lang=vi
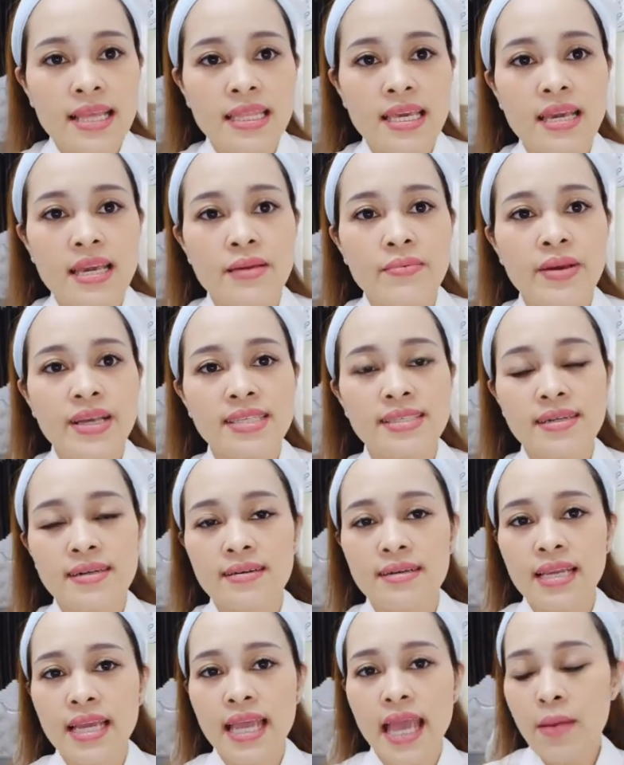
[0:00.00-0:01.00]
thì bây giờ
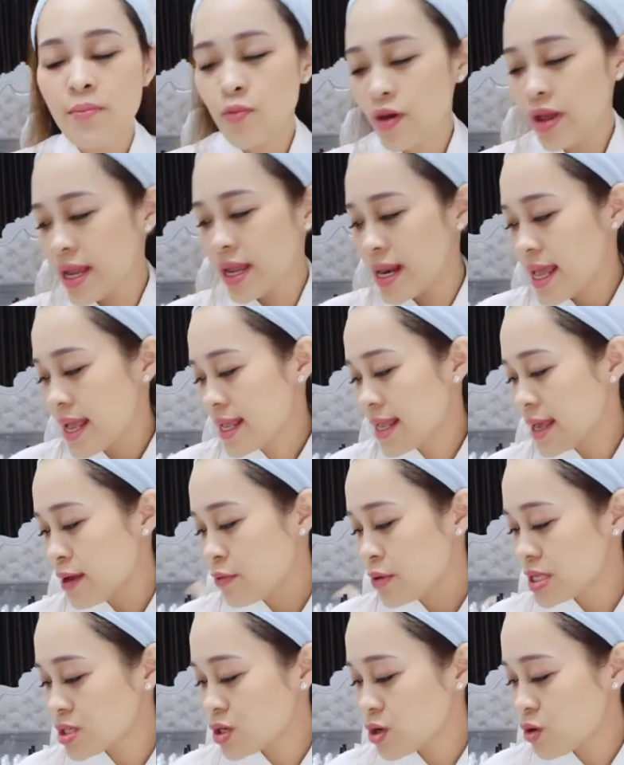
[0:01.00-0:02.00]
để em Huế đến cái
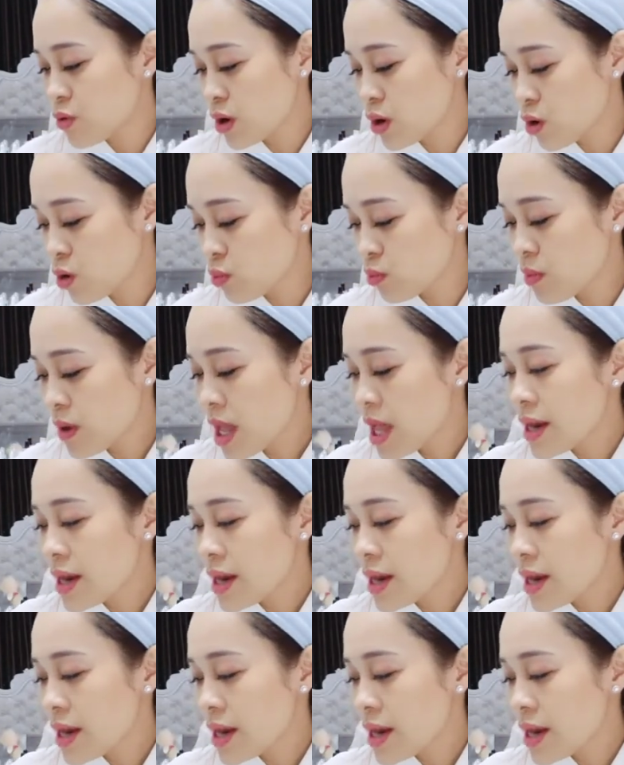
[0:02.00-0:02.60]
quy trình cuối cùng